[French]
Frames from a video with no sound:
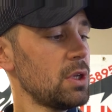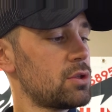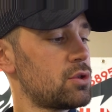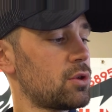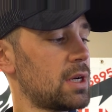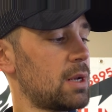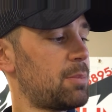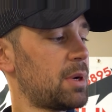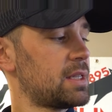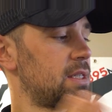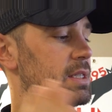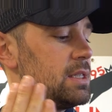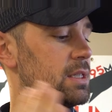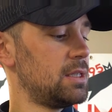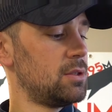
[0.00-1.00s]
sur la
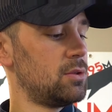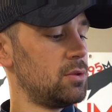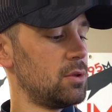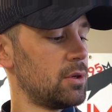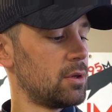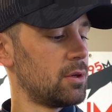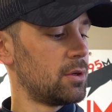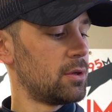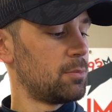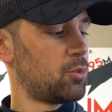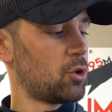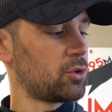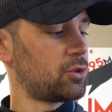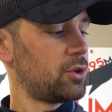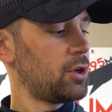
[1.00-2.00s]
partie euh,
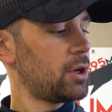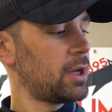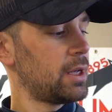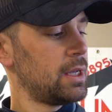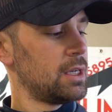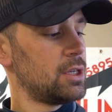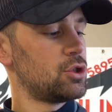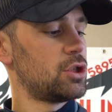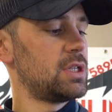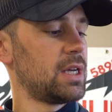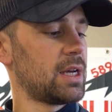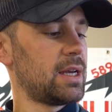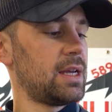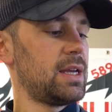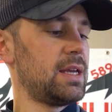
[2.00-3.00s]
porteur, je
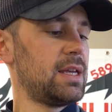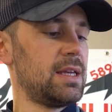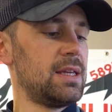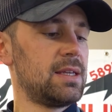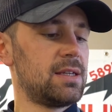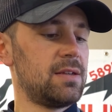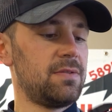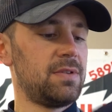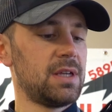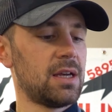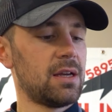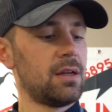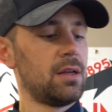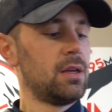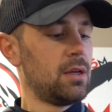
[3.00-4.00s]
dirais, et qui
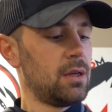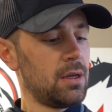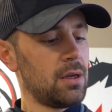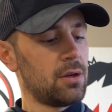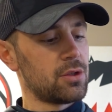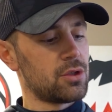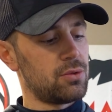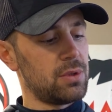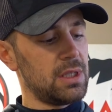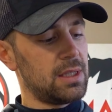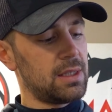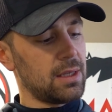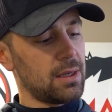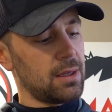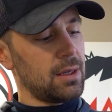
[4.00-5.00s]
vient
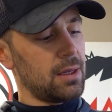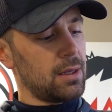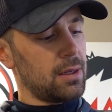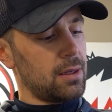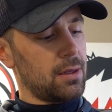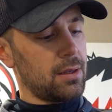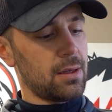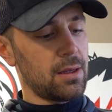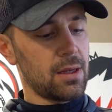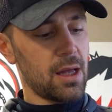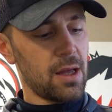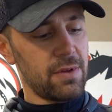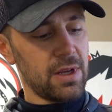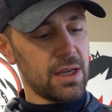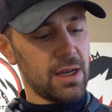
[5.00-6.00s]
ensuite
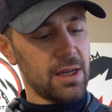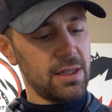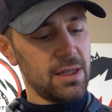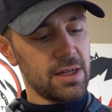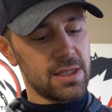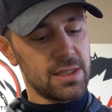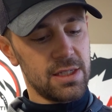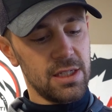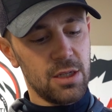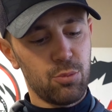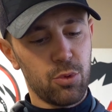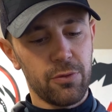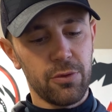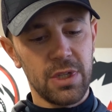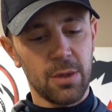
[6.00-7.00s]
avec un élastique
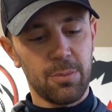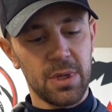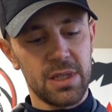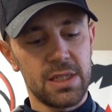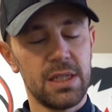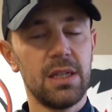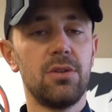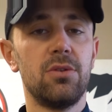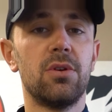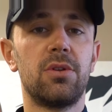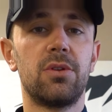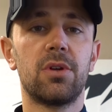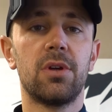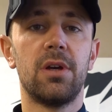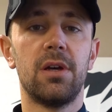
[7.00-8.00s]
pour venir passer
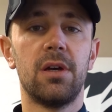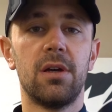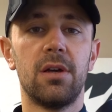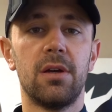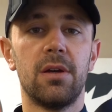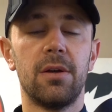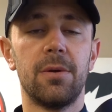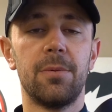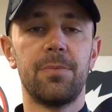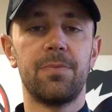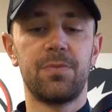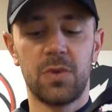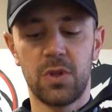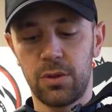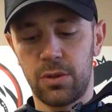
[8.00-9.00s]
notre, euh,
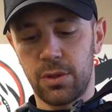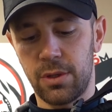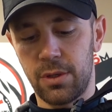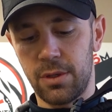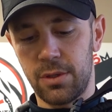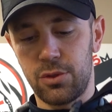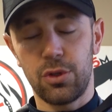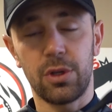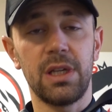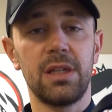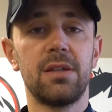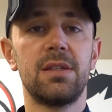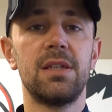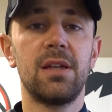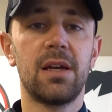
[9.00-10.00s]
notre euh,
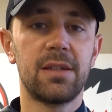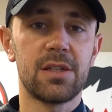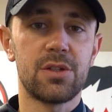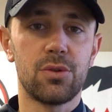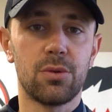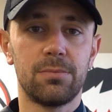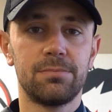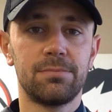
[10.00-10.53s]
durite d'hydratation.